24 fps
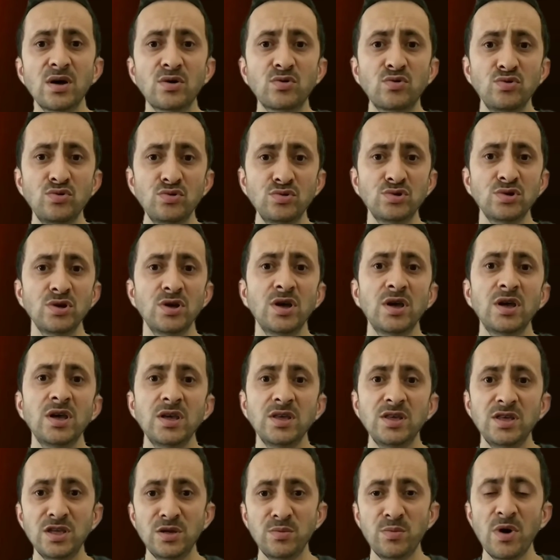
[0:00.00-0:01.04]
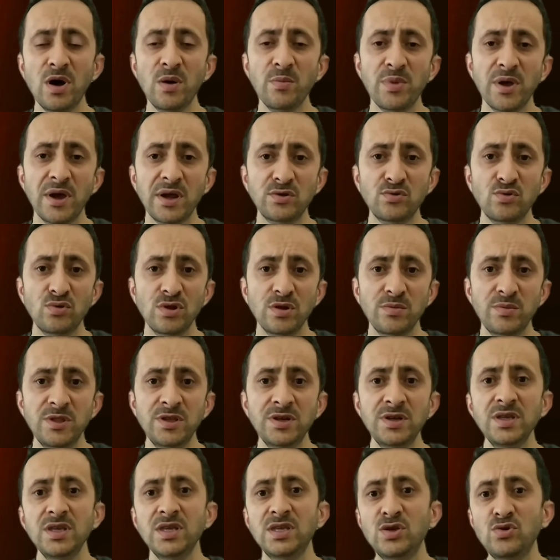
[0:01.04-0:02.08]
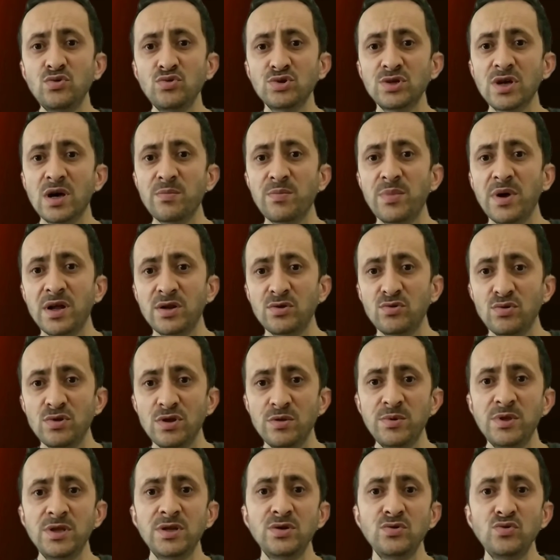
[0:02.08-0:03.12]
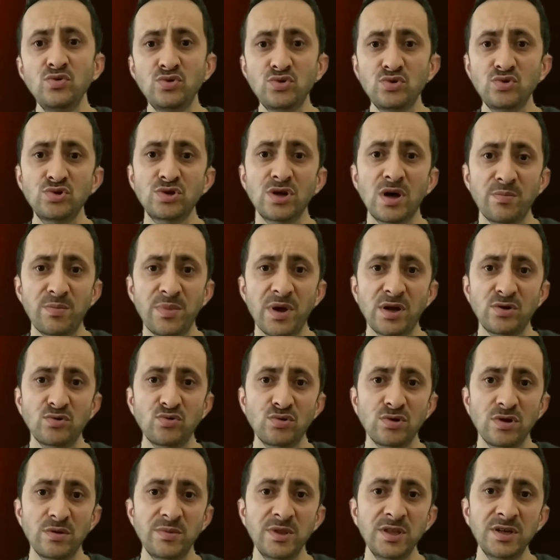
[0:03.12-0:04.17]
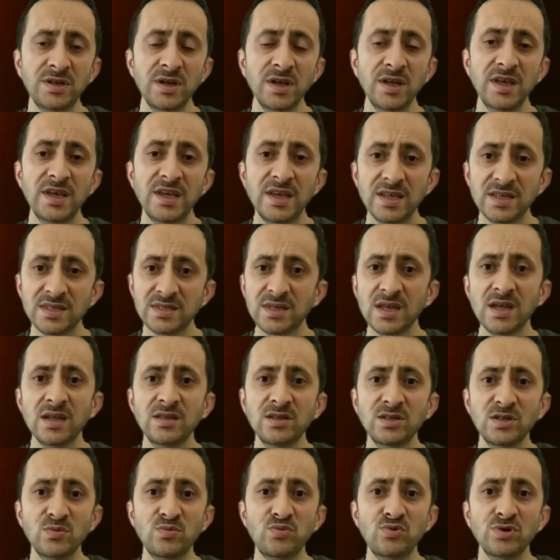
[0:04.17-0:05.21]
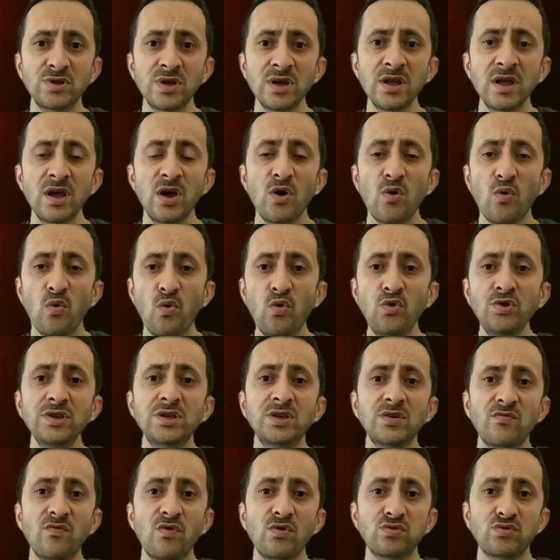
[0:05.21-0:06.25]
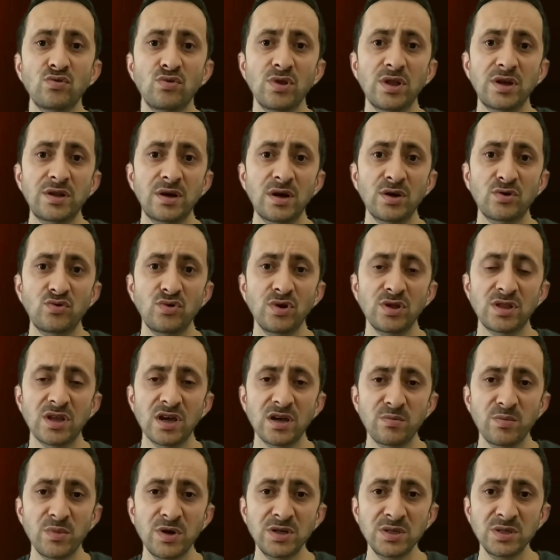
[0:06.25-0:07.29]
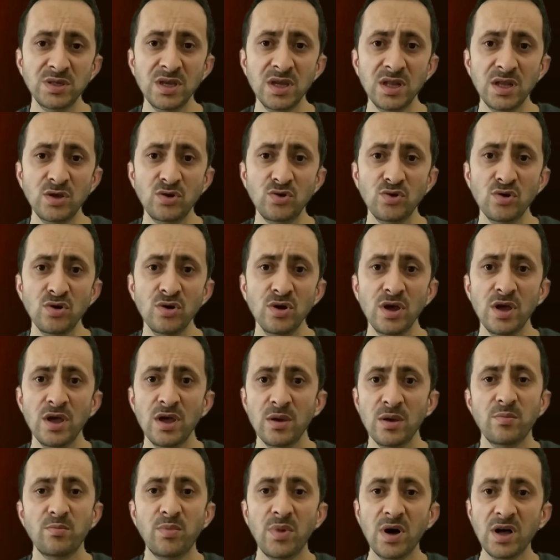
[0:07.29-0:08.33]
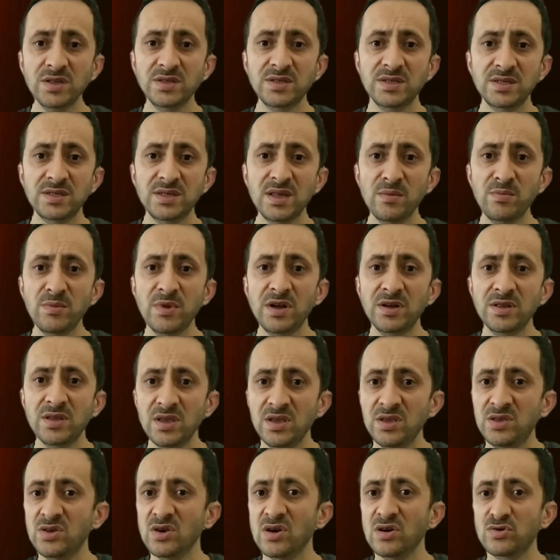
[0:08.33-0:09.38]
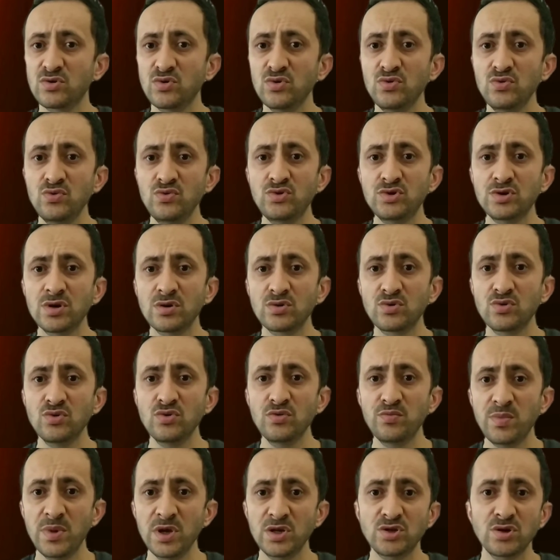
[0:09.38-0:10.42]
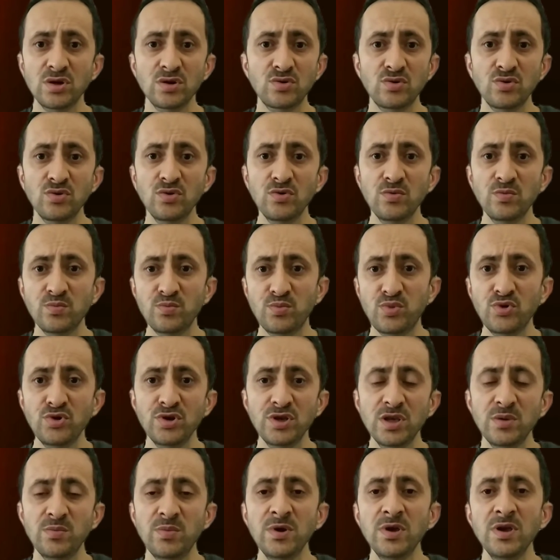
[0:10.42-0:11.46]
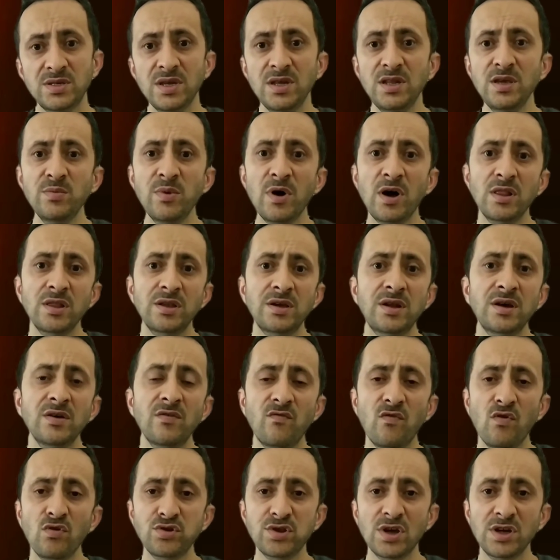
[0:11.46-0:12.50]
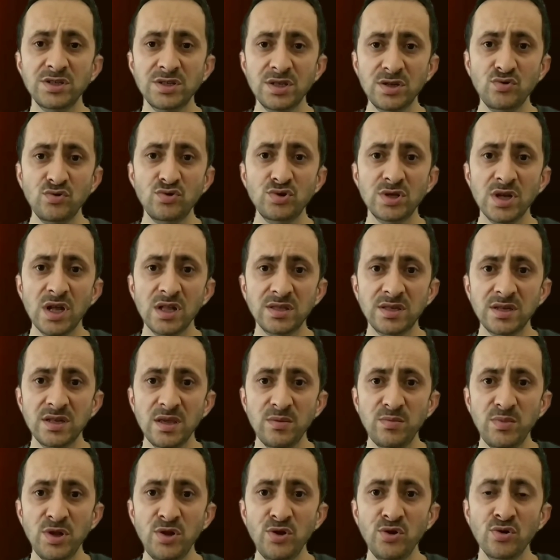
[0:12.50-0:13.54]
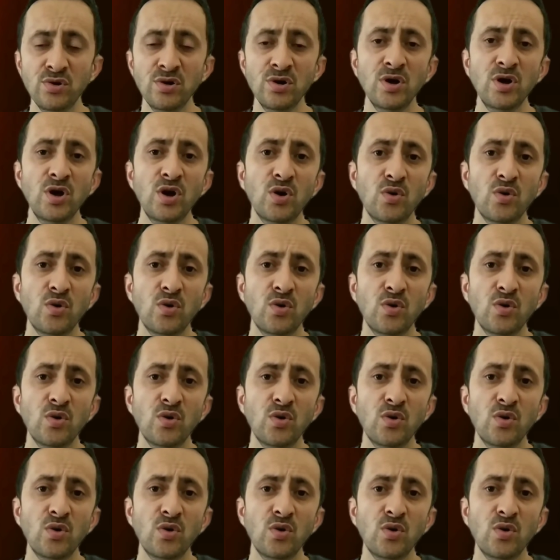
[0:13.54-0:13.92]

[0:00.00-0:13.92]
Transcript: Akünüz 20 amperde olabilir, 200 amperde olabilir, 300 amperde olabilir. Sadece burada 12 volt olan aküye takmanız gerekiyor. Bazı sistemlerde 2 akü, 3 akü, 5 akü bunun gibi seri bağlayarak voltajları yükseltilebiliyor.